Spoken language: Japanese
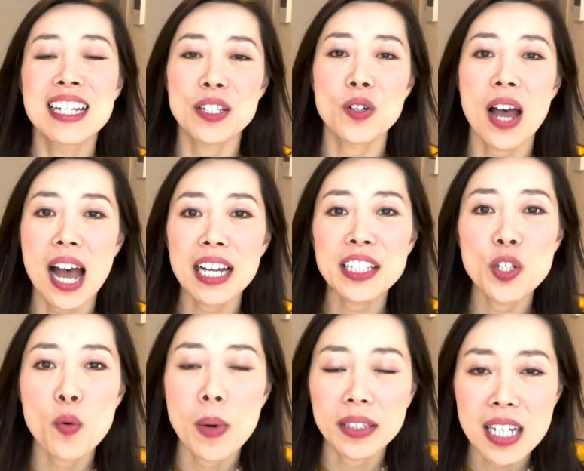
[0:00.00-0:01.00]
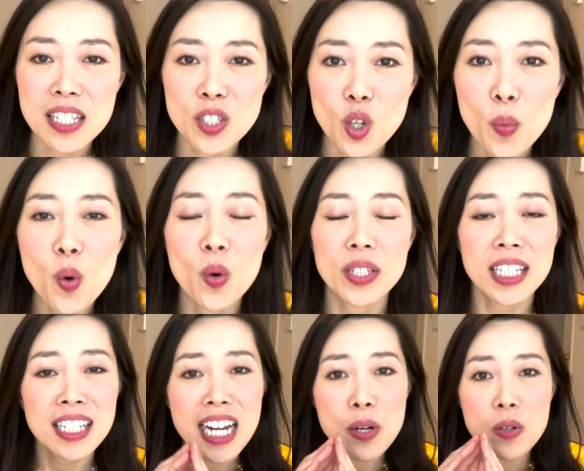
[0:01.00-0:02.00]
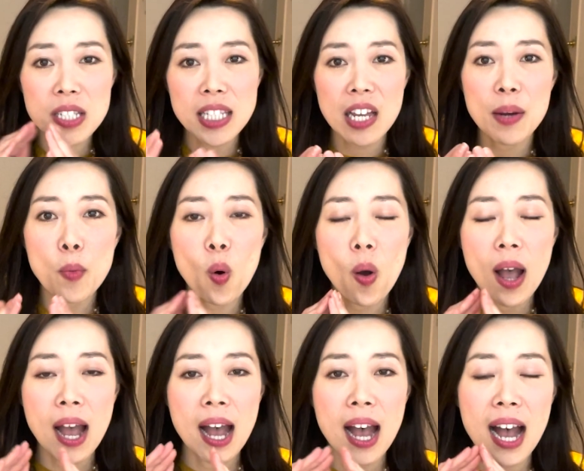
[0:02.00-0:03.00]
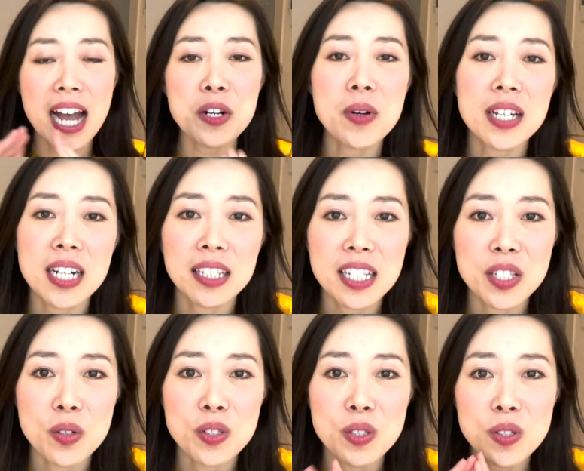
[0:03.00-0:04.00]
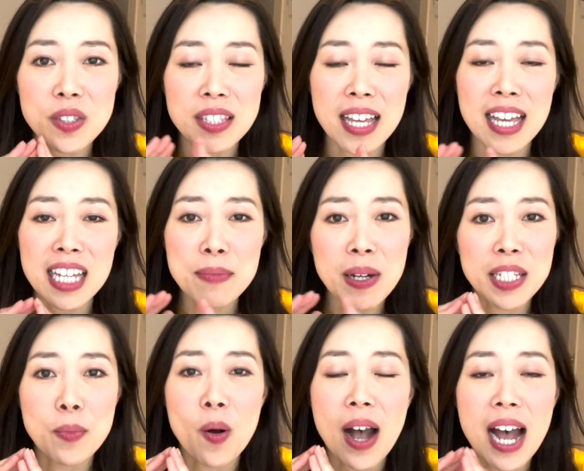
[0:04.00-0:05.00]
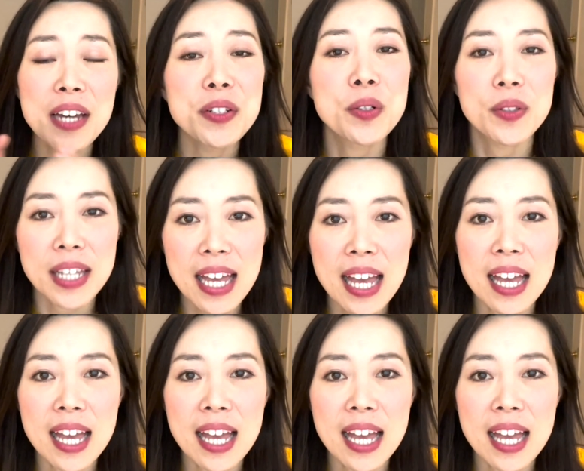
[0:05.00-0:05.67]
その秋を待たずともきなこ自体はもうあるわけなんですよ作って今でもあるので、